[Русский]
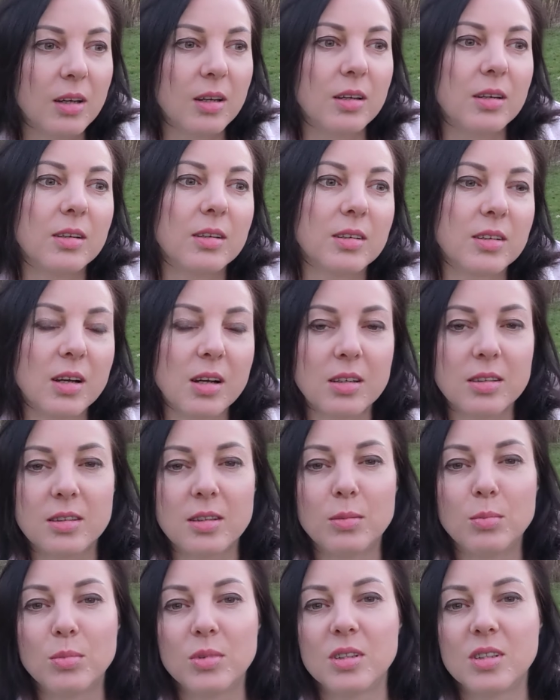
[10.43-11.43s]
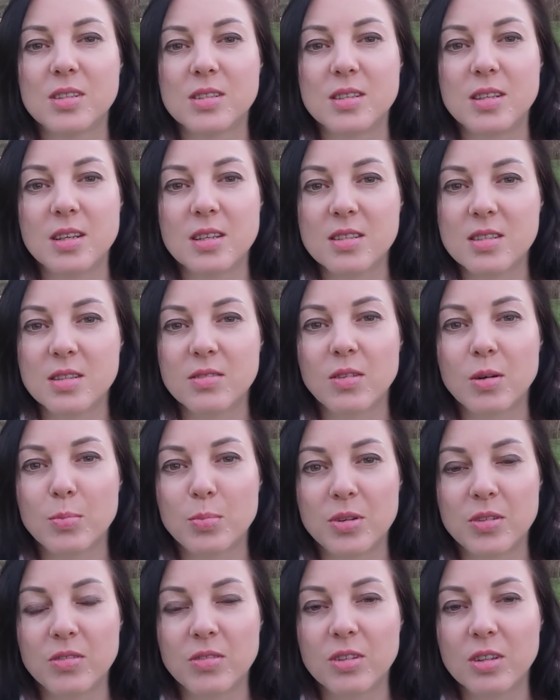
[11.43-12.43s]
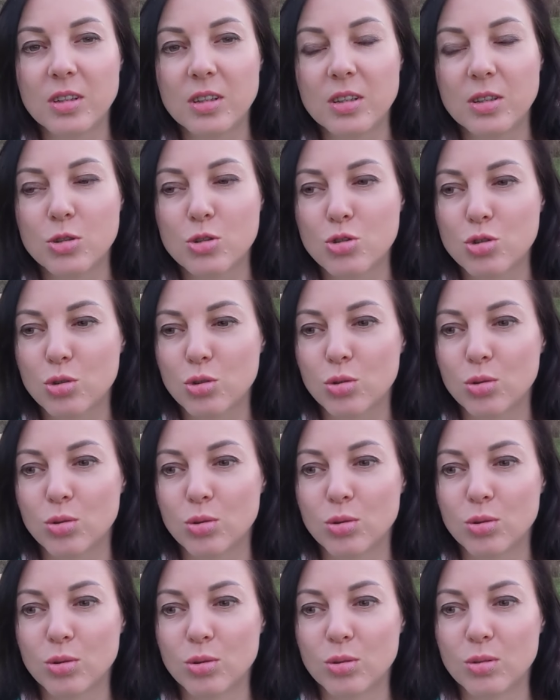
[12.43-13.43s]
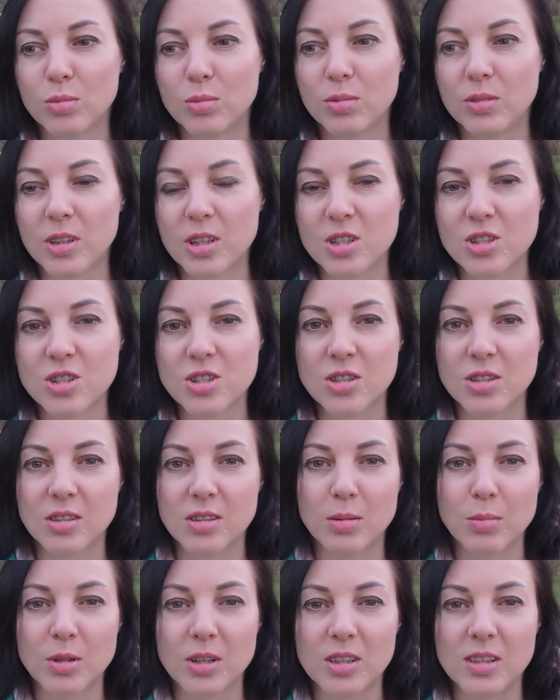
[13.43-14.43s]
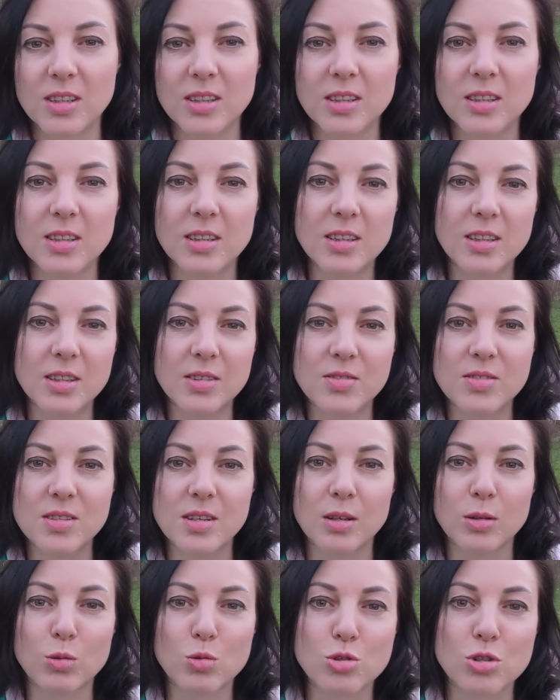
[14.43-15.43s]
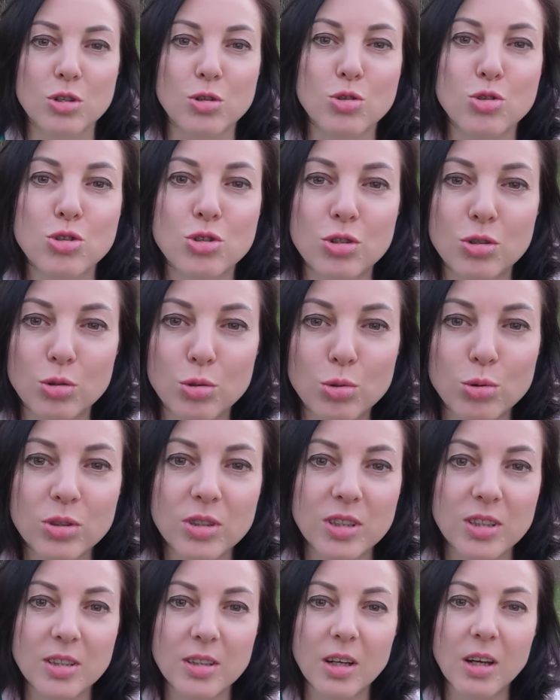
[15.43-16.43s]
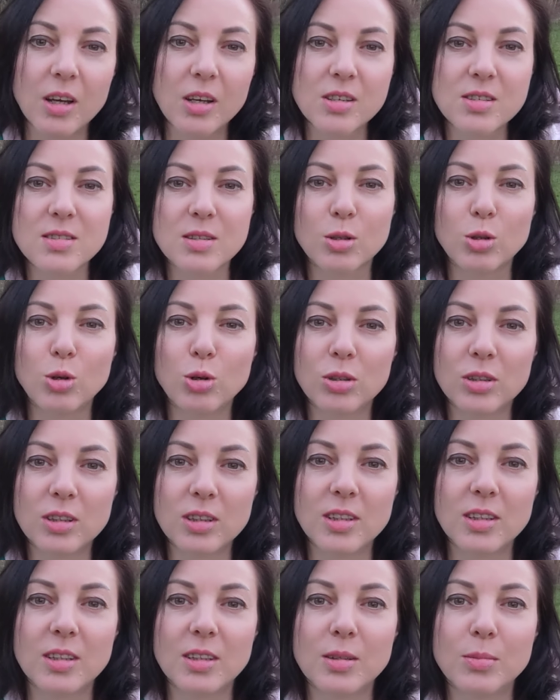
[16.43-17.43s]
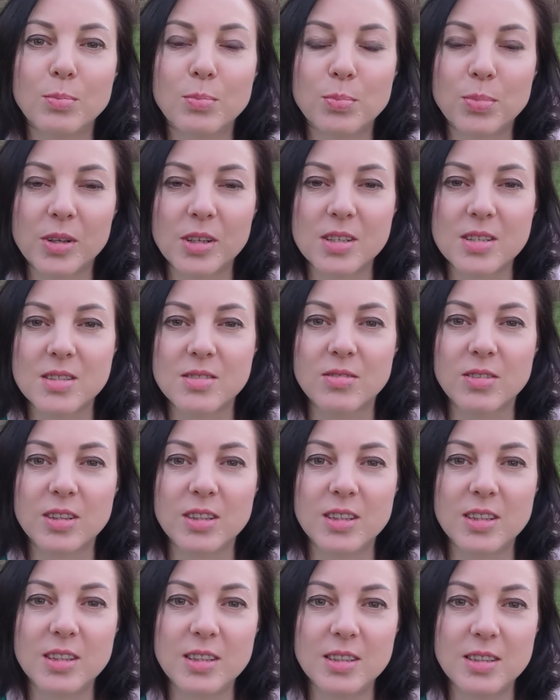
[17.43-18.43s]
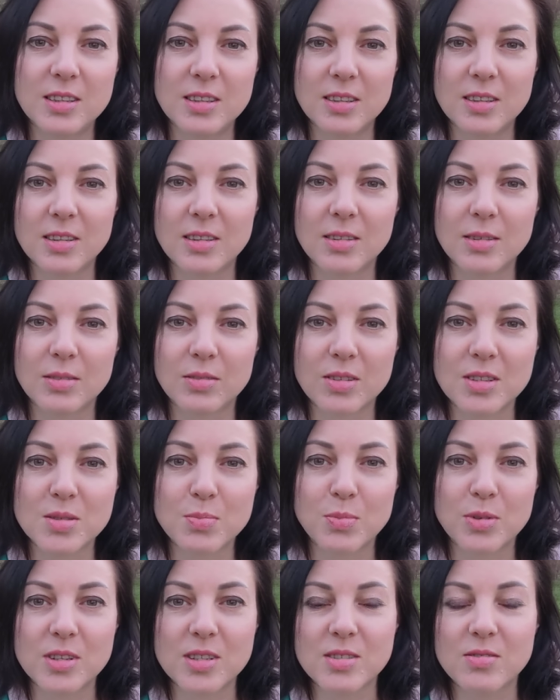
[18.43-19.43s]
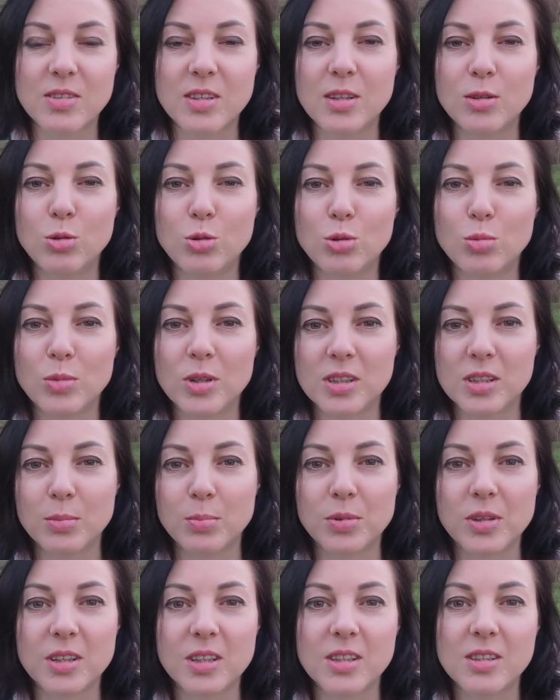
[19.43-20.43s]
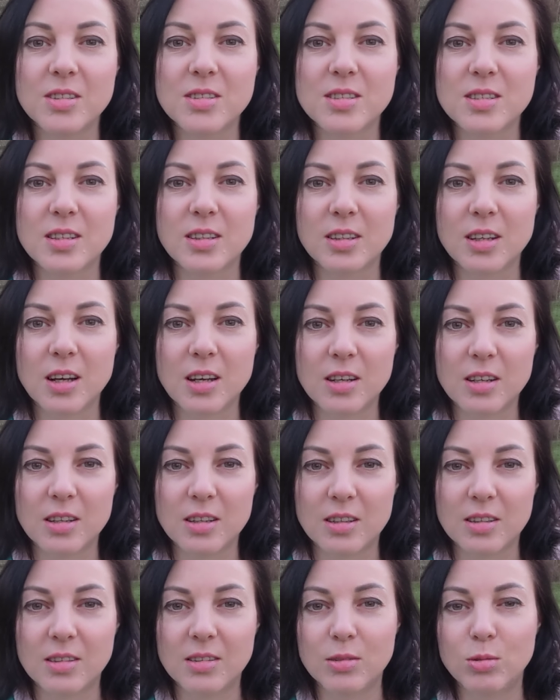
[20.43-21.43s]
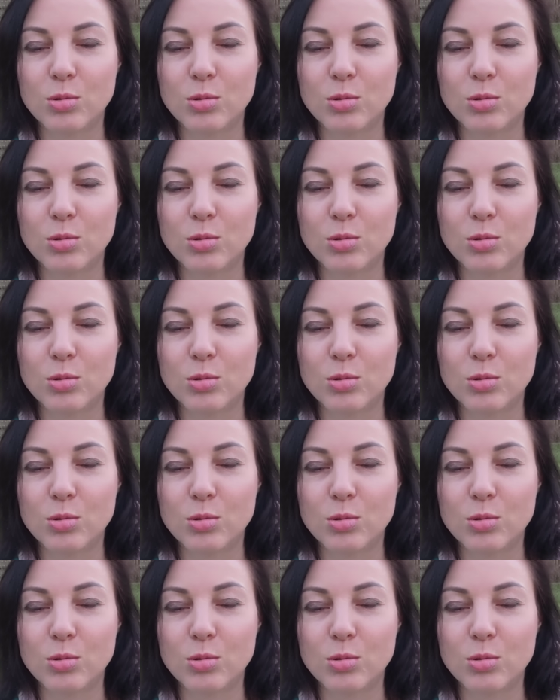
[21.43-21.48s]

Э, как-то мы с детства привыкли, что наши там родители и все окружающие люди склонны производить, э, воспроизводить, думать о плохих сценариях.